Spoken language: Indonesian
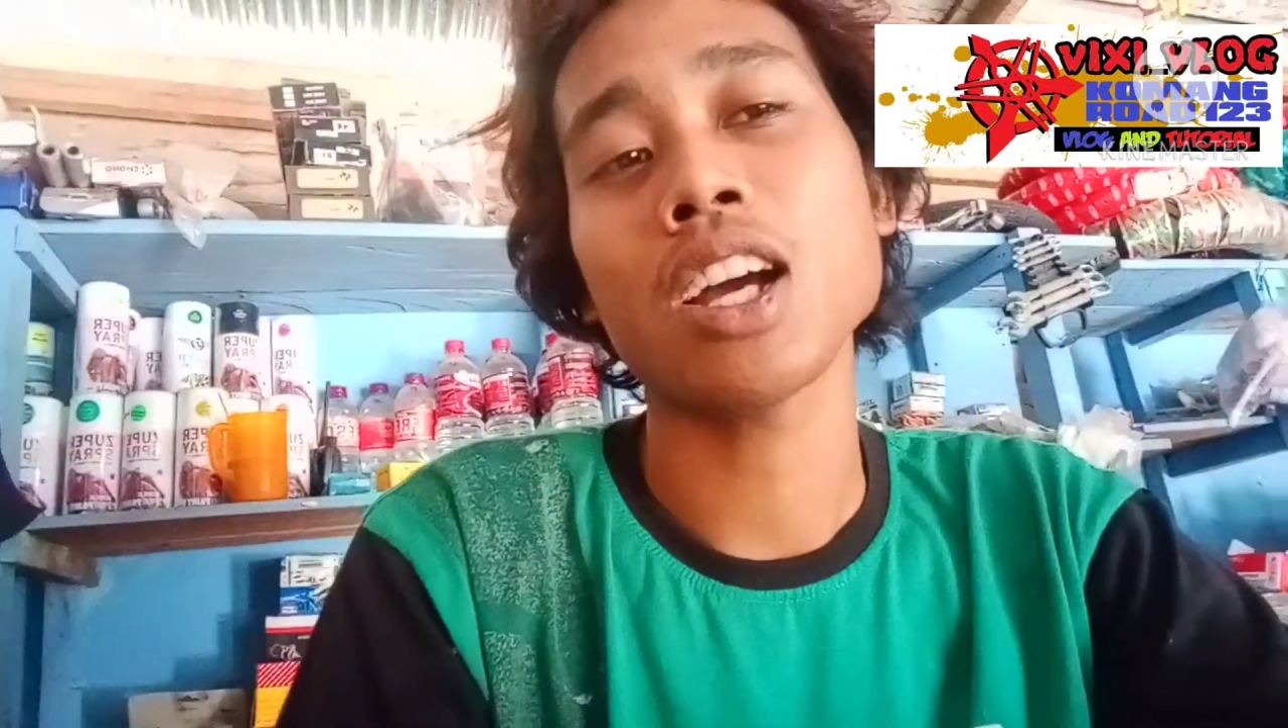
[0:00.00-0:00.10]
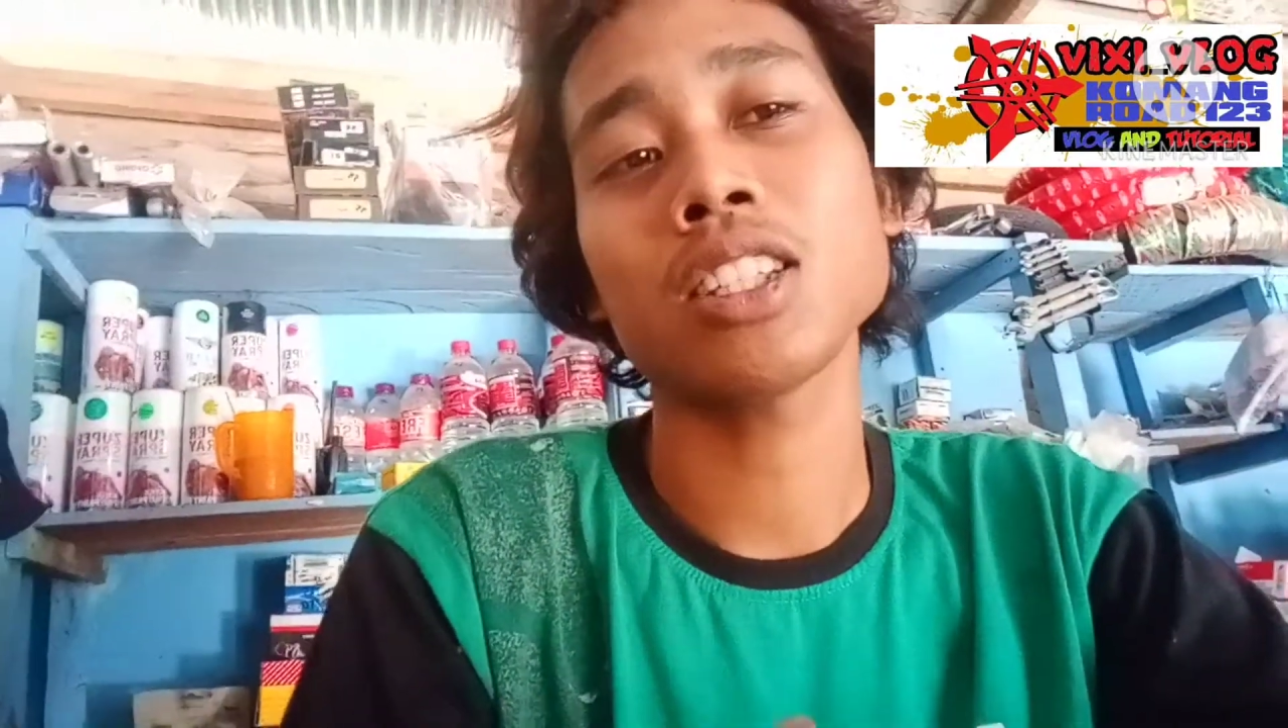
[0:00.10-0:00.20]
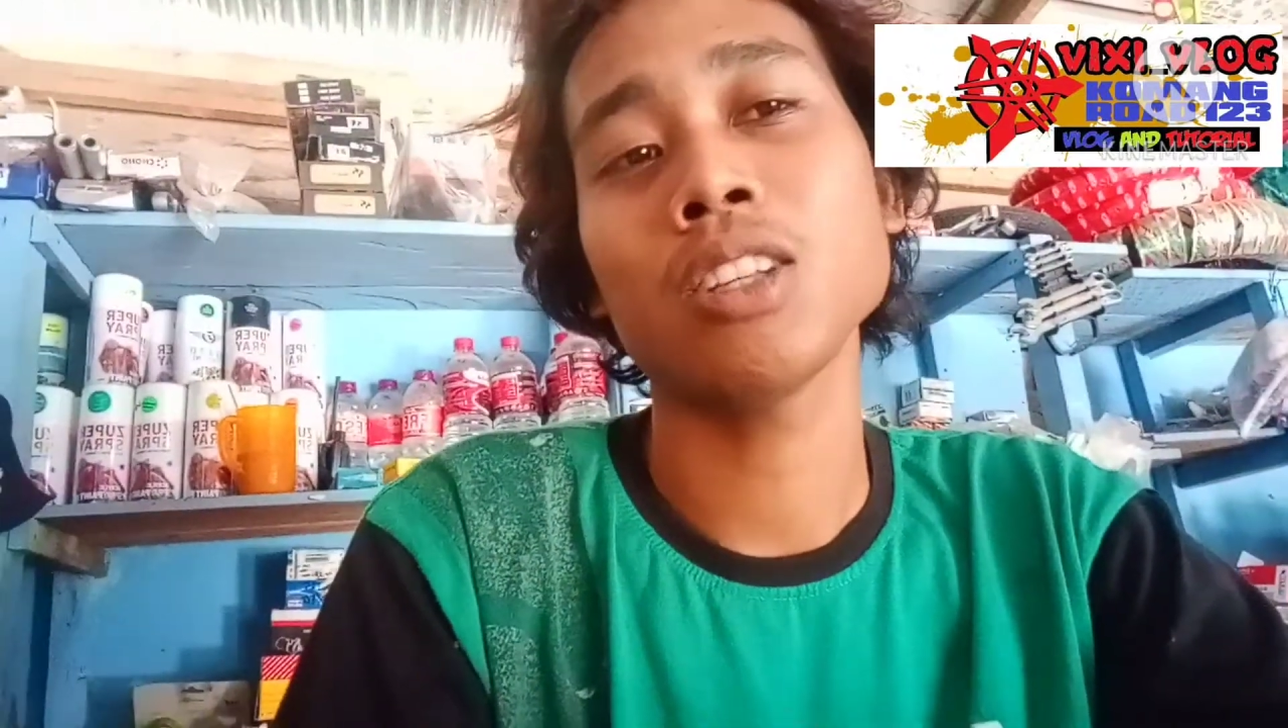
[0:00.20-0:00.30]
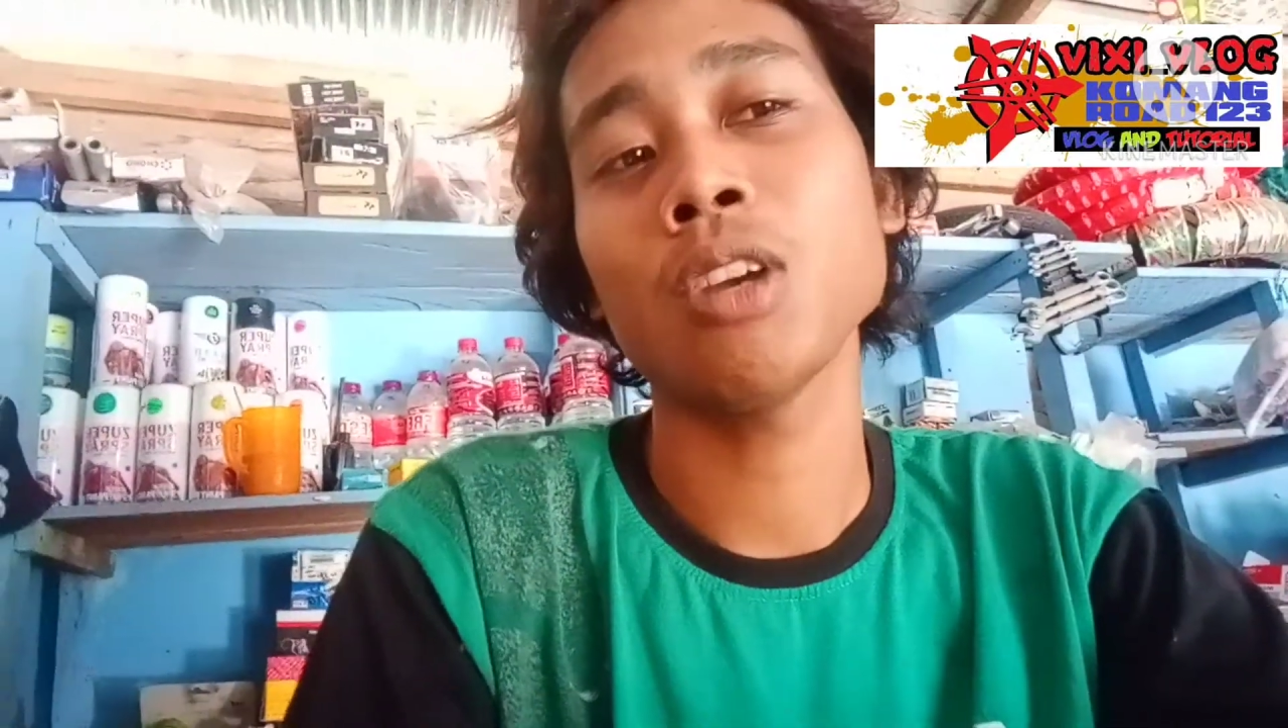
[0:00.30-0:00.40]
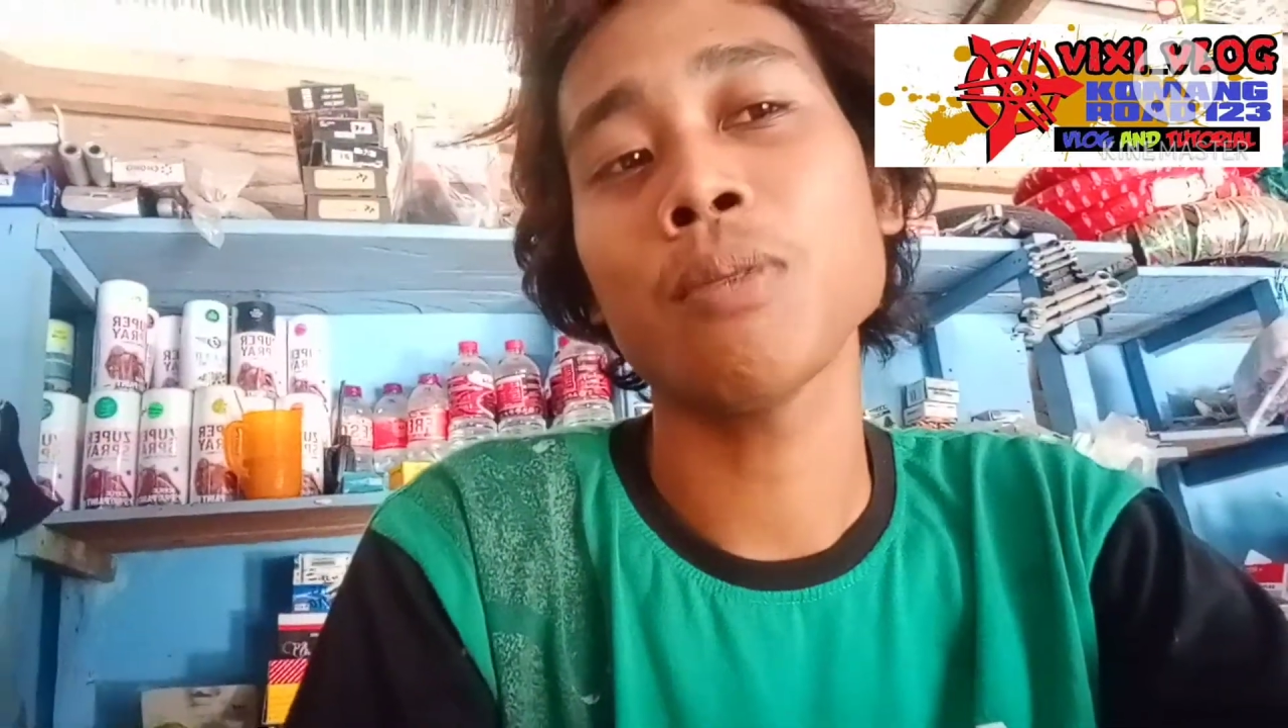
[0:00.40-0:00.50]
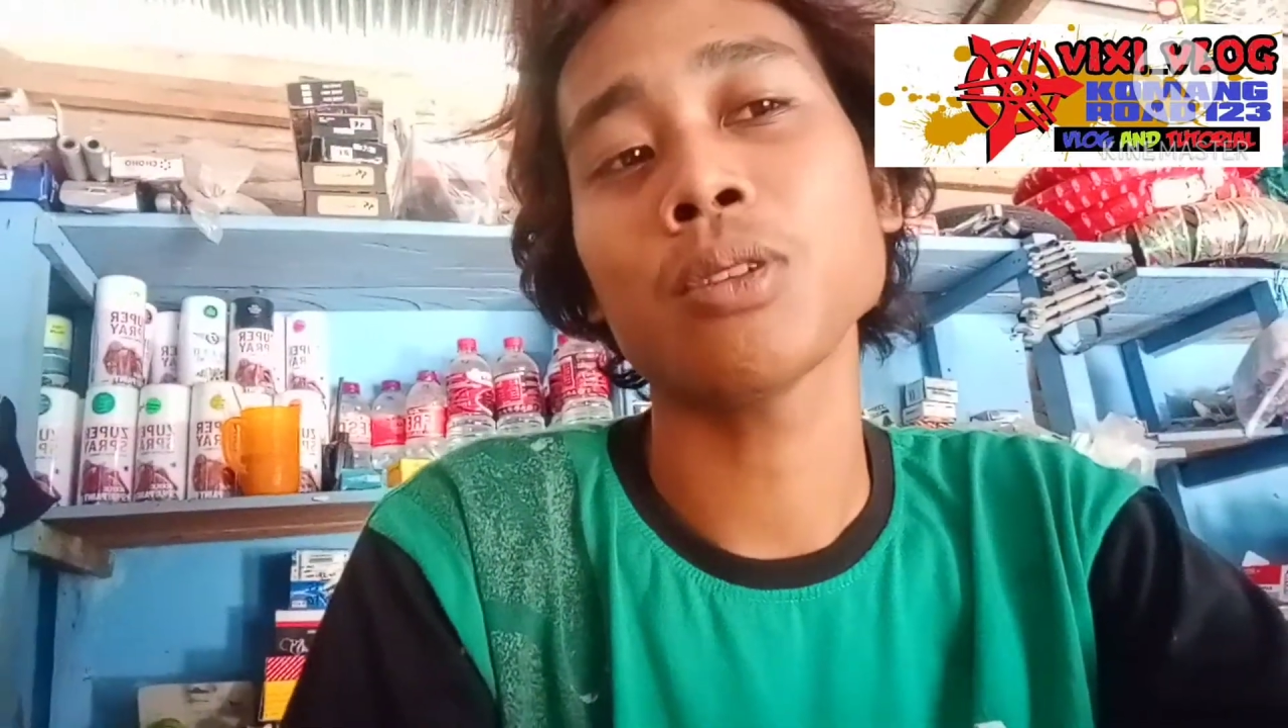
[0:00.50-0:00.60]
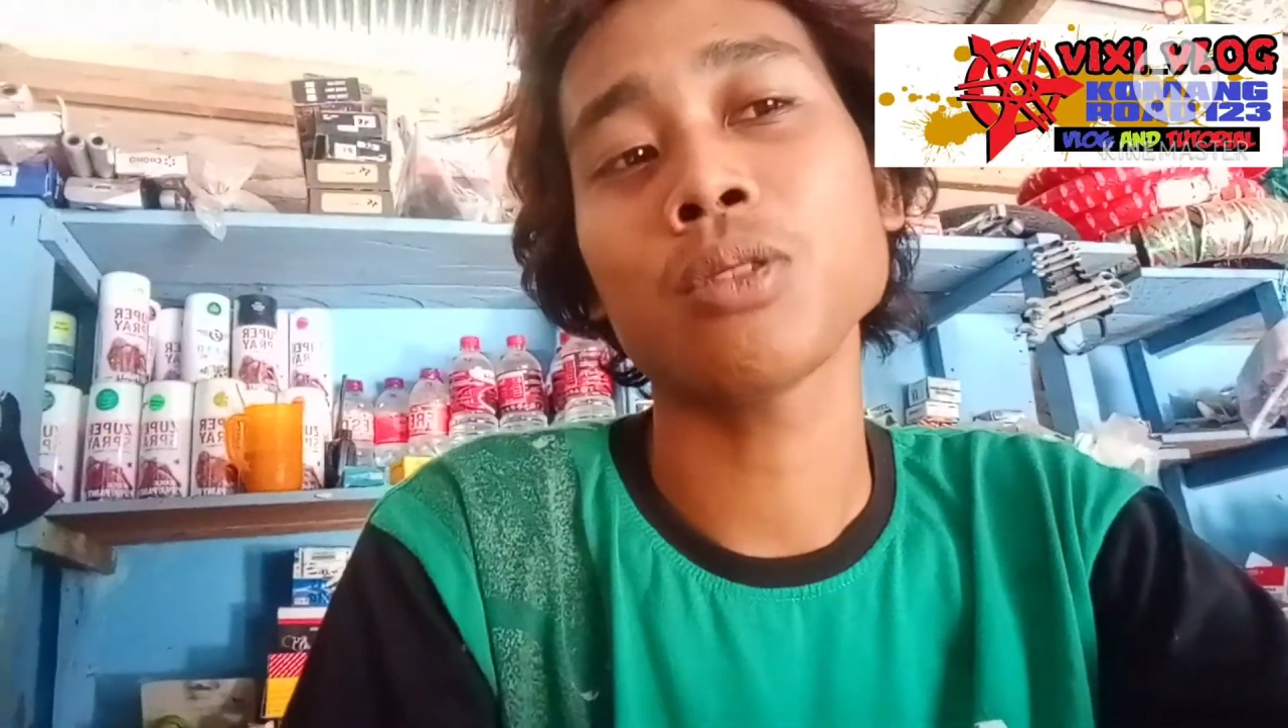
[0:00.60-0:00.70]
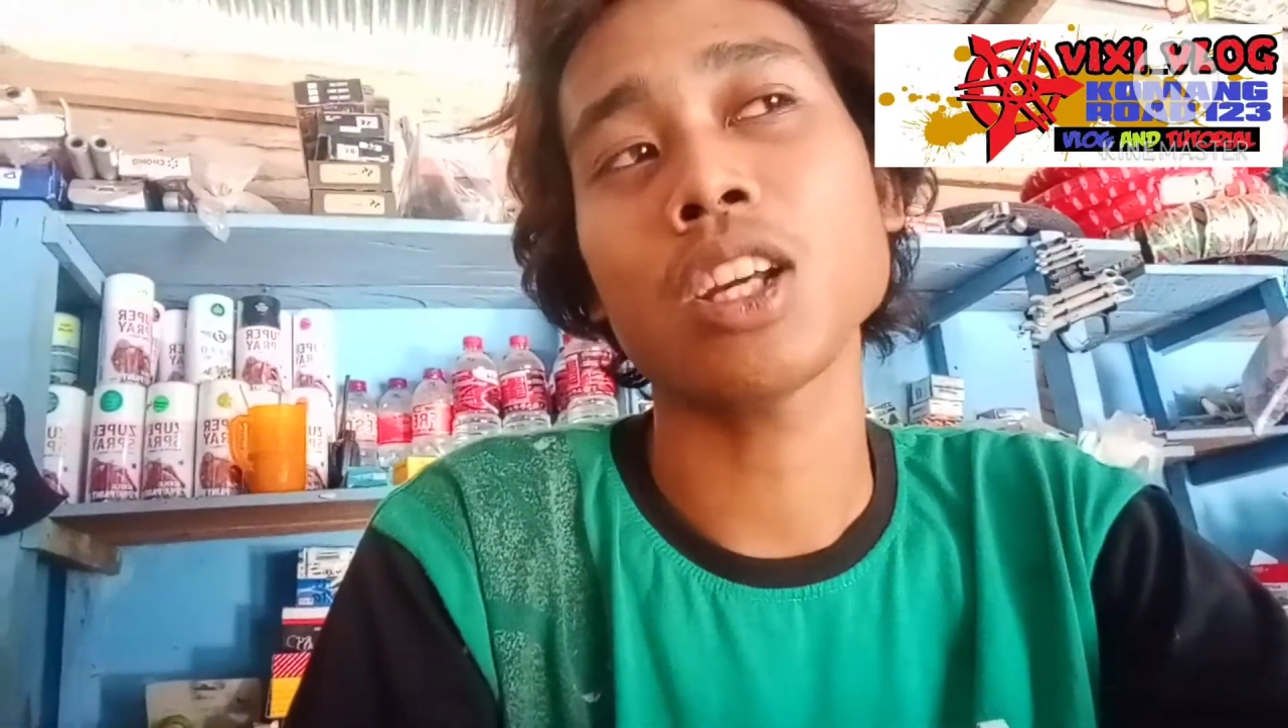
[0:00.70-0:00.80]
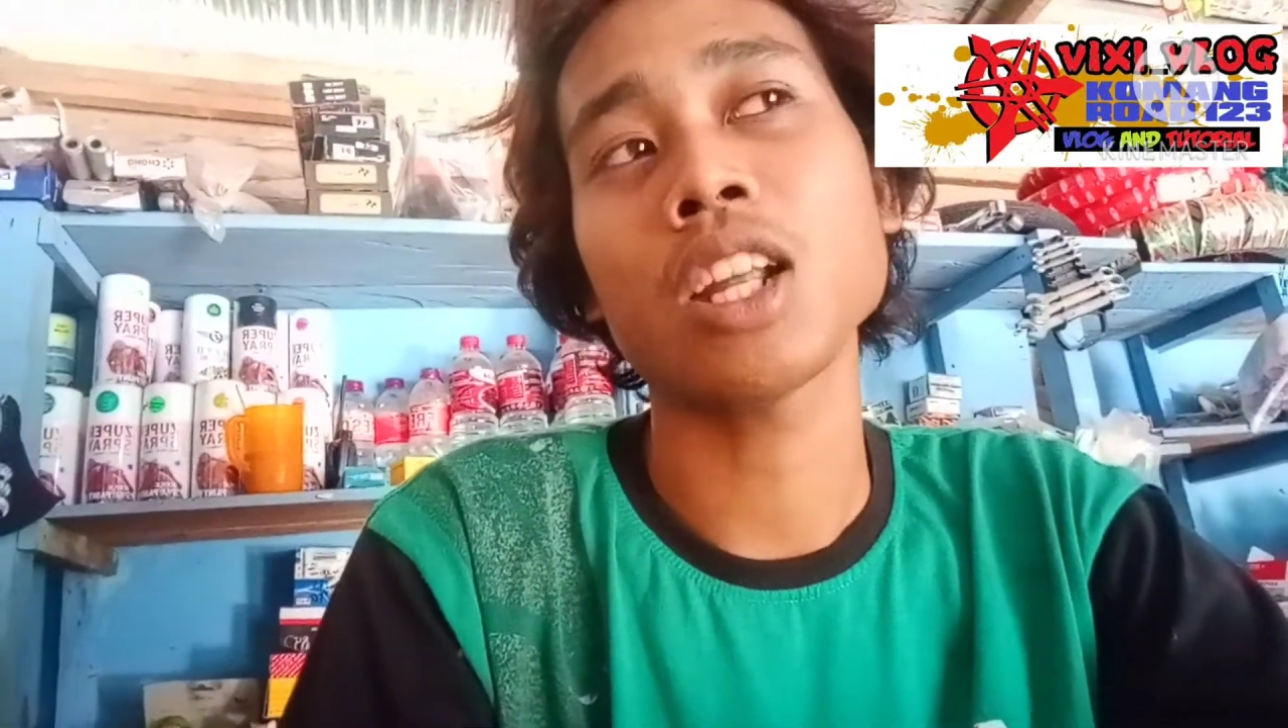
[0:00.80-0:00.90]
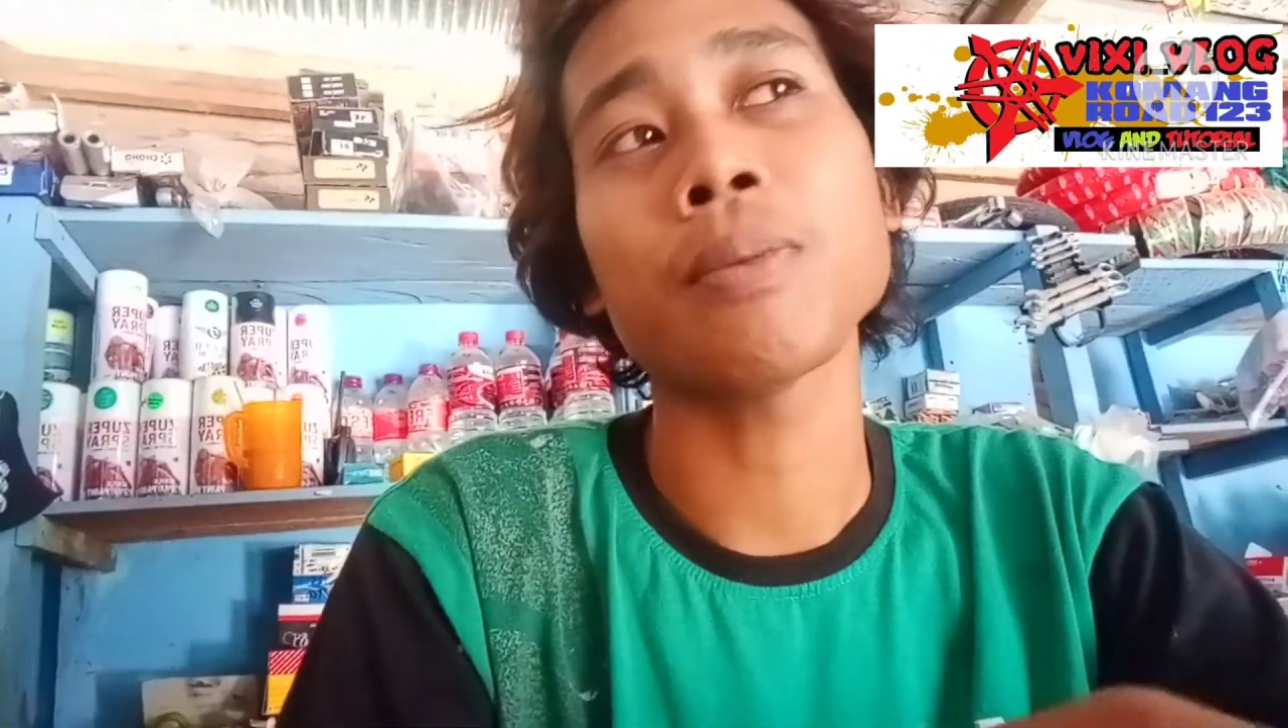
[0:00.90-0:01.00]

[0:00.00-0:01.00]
kasih gue masukan